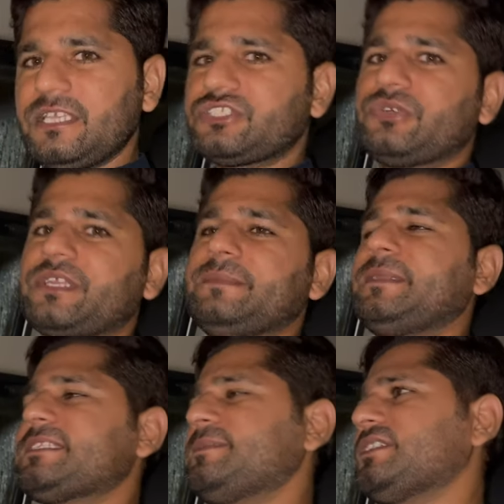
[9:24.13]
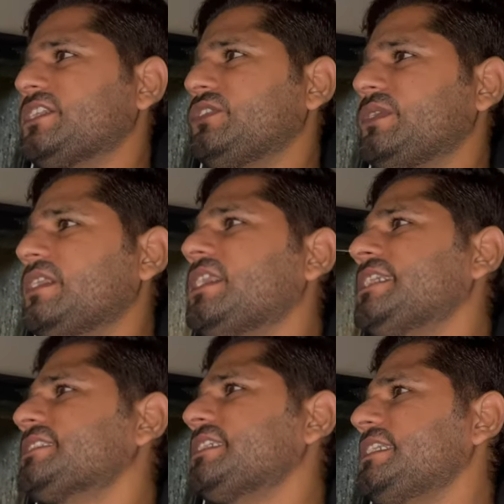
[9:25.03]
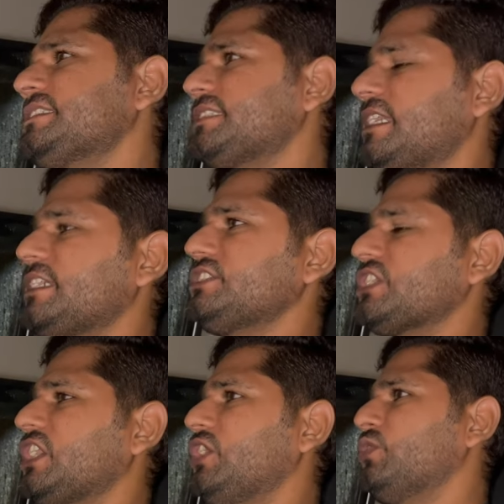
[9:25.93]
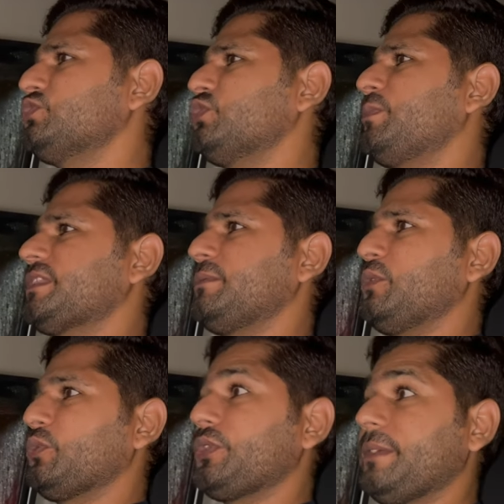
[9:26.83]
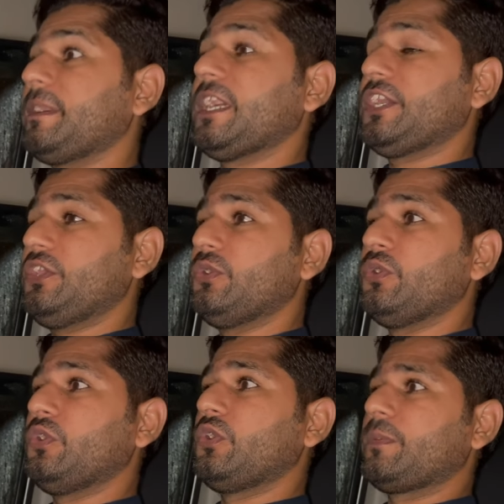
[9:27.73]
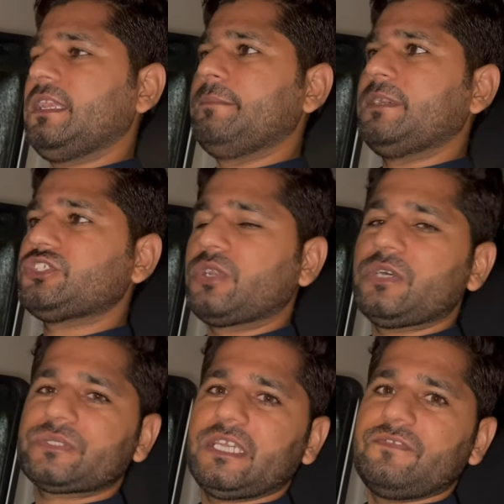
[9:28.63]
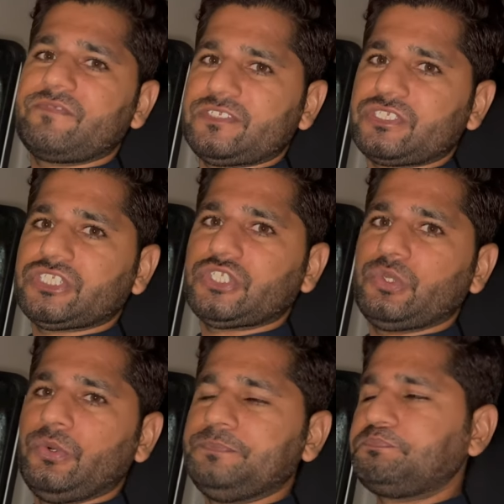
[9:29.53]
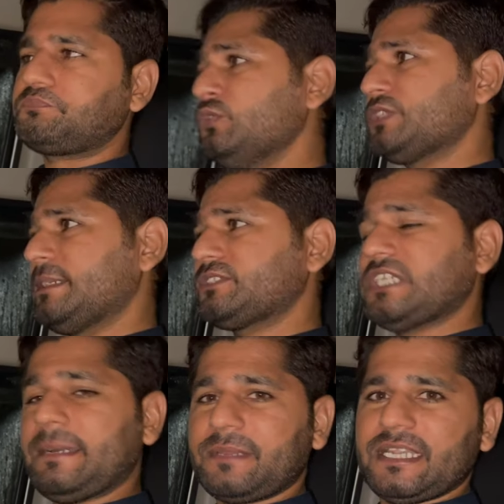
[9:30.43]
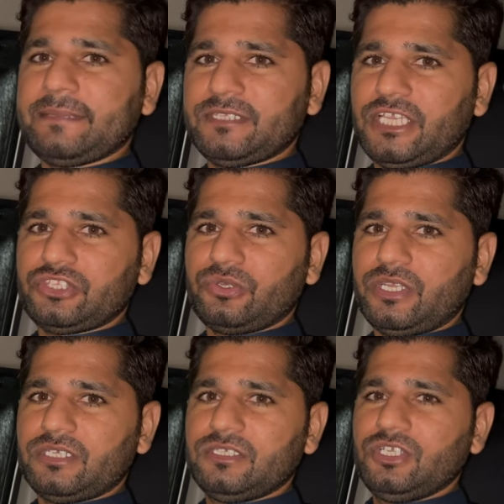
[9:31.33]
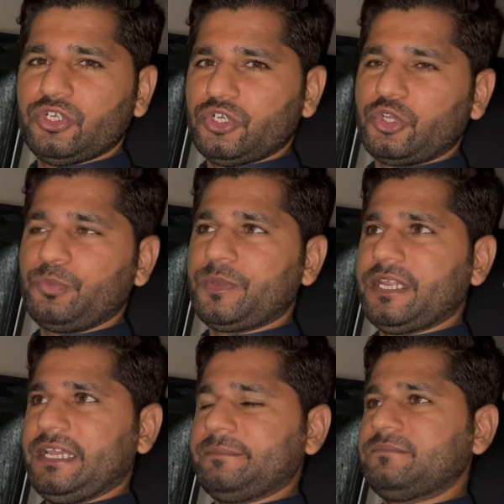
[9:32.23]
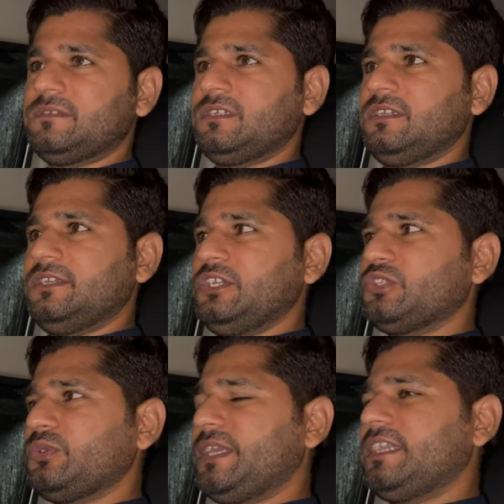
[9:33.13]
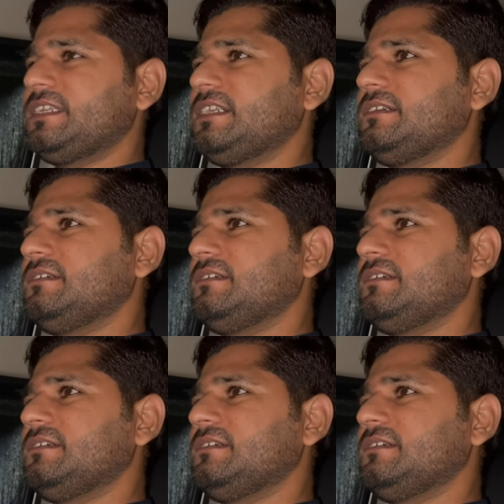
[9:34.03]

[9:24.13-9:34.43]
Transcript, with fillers: हिस्टोरिकल प्लेस पे जाते हो ना खासकर इस तरह की जगह हो जो मतलब लोगों ने बनाई हो और लंबा चौड़ा उसका इंफ्रास्ट्रक्चर हो उसे आप शाम के टाइम देखते हो ना गरूब के टाइम तो एक ना